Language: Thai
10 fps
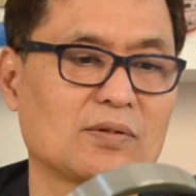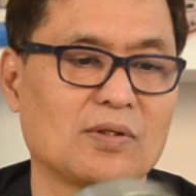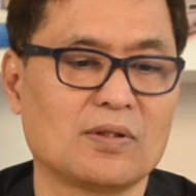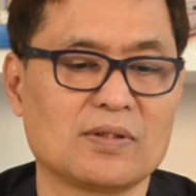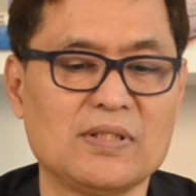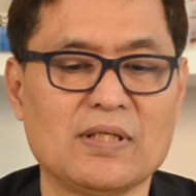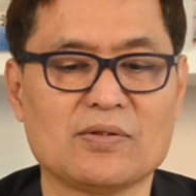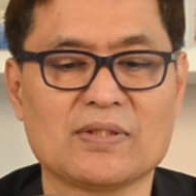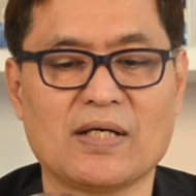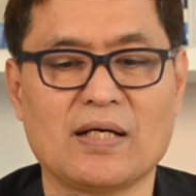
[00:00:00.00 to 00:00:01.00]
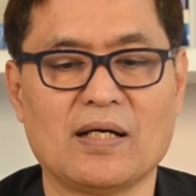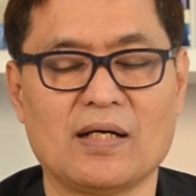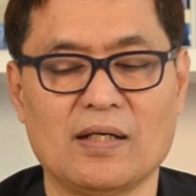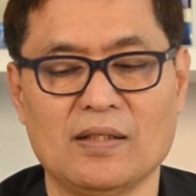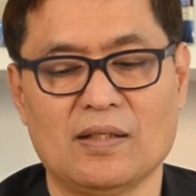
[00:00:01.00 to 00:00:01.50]
ตอนที่เราจะ
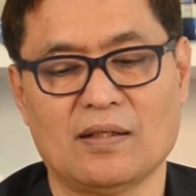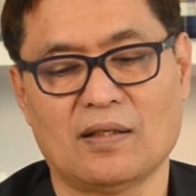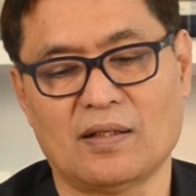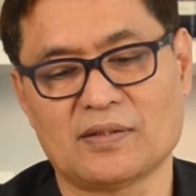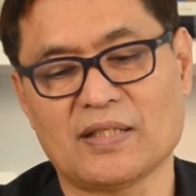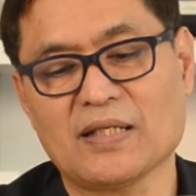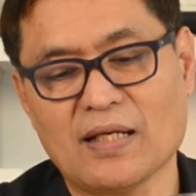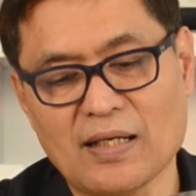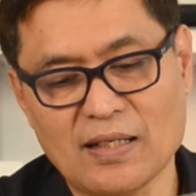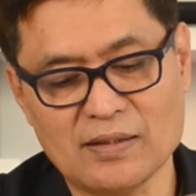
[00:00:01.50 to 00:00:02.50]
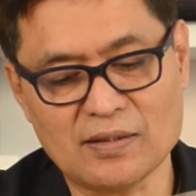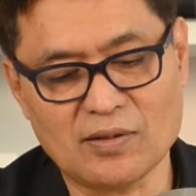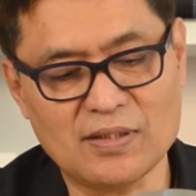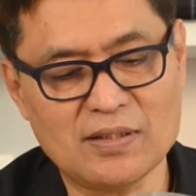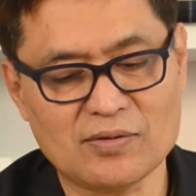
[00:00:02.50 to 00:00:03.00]
ใช้งานหรือต
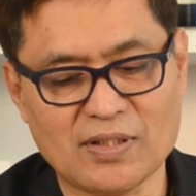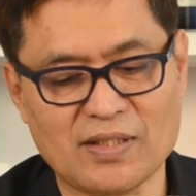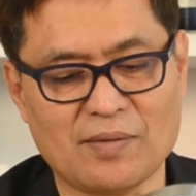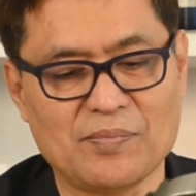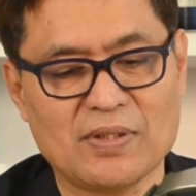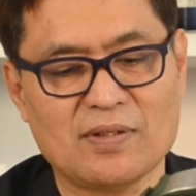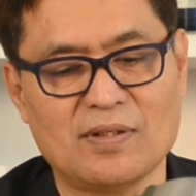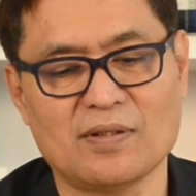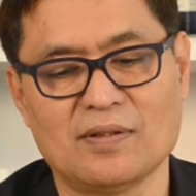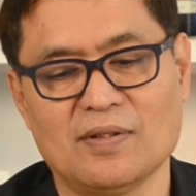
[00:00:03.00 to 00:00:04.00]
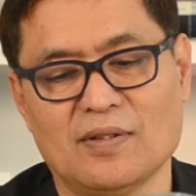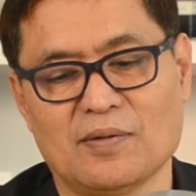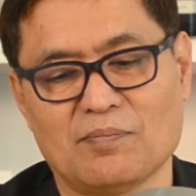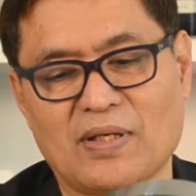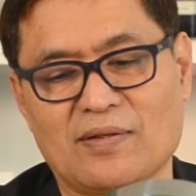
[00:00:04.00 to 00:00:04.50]
อนที่เราจะเก็บนี่ก็
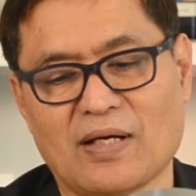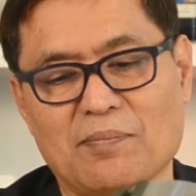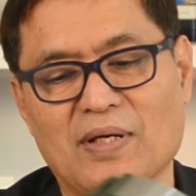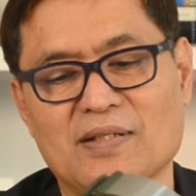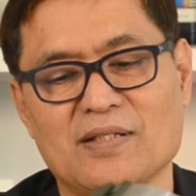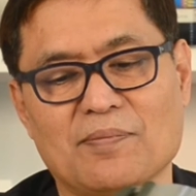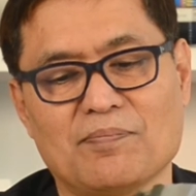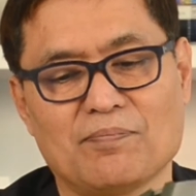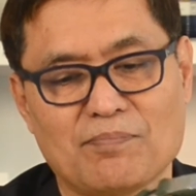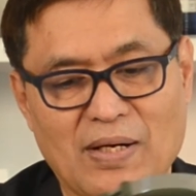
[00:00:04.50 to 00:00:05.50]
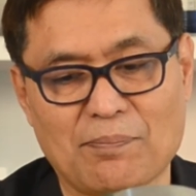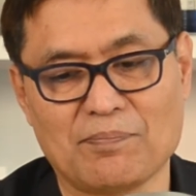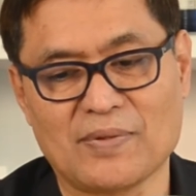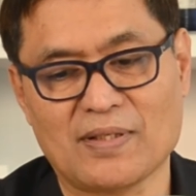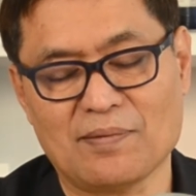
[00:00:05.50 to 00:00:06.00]
มันสามารถที่จะปรับ
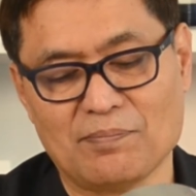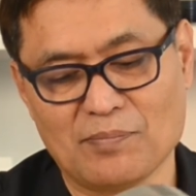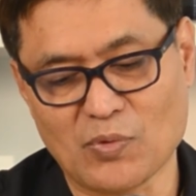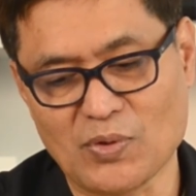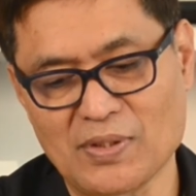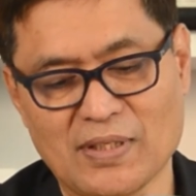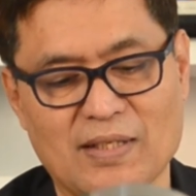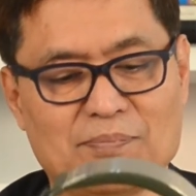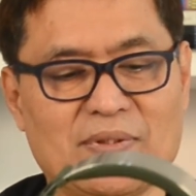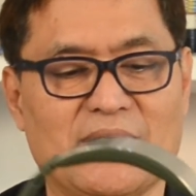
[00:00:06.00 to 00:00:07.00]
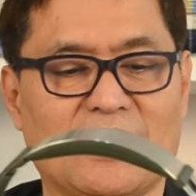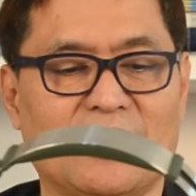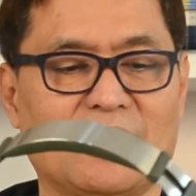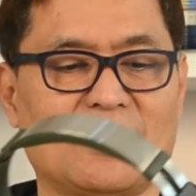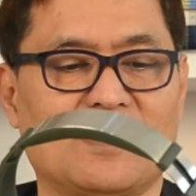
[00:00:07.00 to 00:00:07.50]
นะครับหมุนนะครับ ได้อย่าง
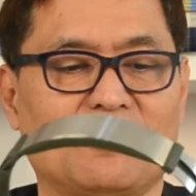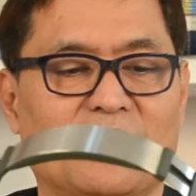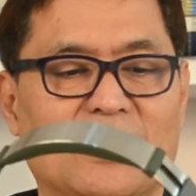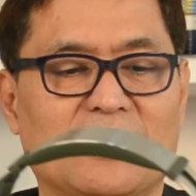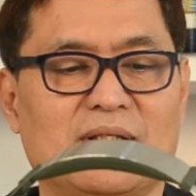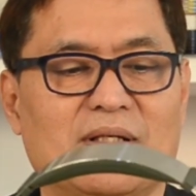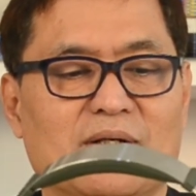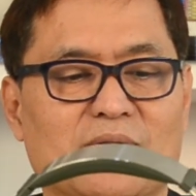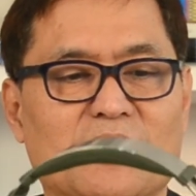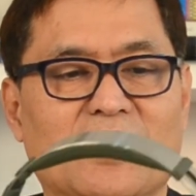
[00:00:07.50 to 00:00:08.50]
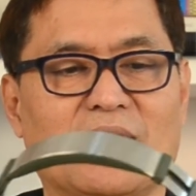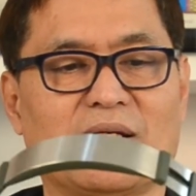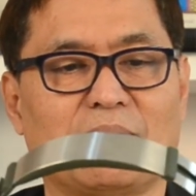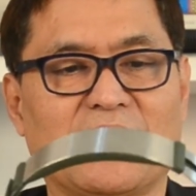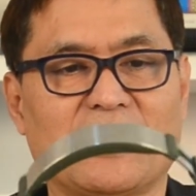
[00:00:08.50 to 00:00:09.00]
นี้นะครับ เวลาที่เราต้องการ
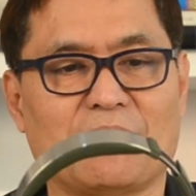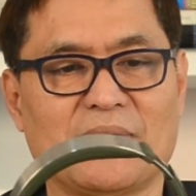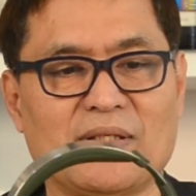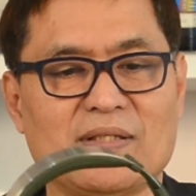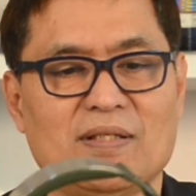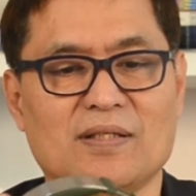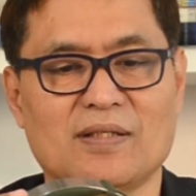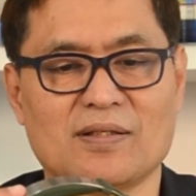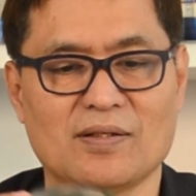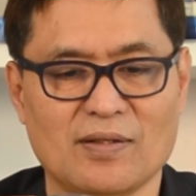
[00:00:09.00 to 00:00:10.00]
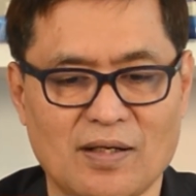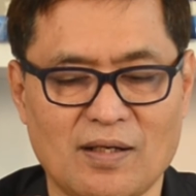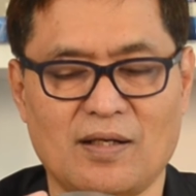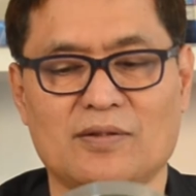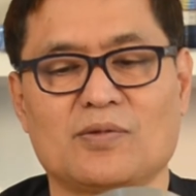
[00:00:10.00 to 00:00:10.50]
นำไปเก็บในที่
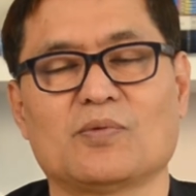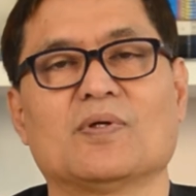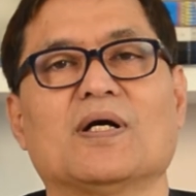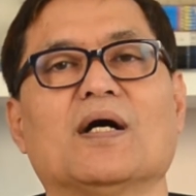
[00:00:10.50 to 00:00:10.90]
ตัว